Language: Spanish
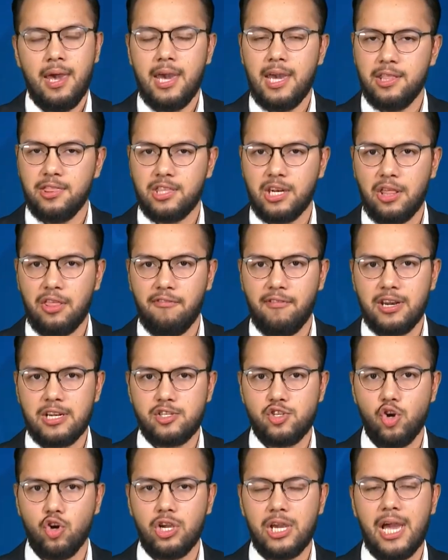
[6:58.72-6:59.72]
Entre
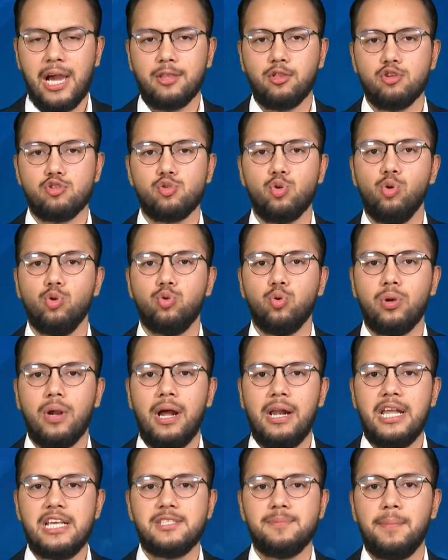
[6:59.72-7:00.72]
diversión y actos
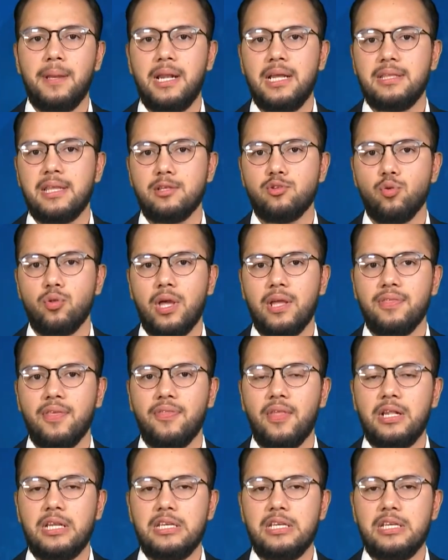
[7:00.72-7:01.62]
culturales, miles de estudiantes del